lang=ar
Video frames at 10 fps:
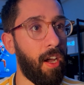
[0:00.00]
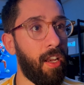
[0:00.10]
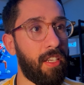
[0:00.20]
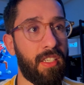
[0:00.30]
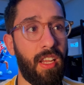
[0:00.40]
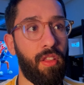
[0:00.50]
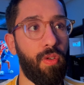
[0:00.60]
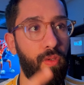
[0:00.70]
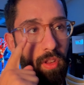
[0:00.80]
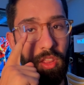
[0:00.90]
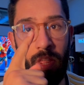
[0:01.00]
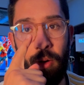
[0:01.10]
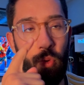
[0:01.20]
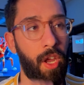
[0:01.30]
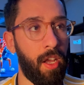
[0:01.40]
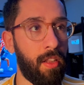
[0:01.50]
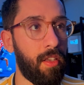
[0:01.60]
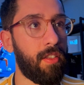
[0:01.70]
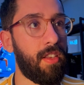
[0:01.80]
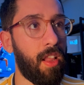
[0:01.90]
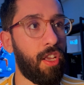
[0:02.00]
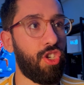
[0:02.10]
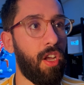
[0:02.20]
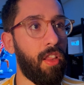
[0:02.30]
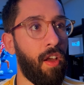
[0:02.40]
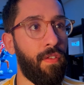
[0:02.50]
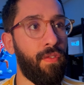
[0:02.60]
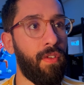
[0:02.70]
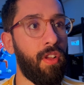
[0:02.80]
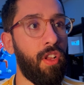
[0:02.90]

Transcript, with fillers: ألكساندرو ضرب واحد 19 هدف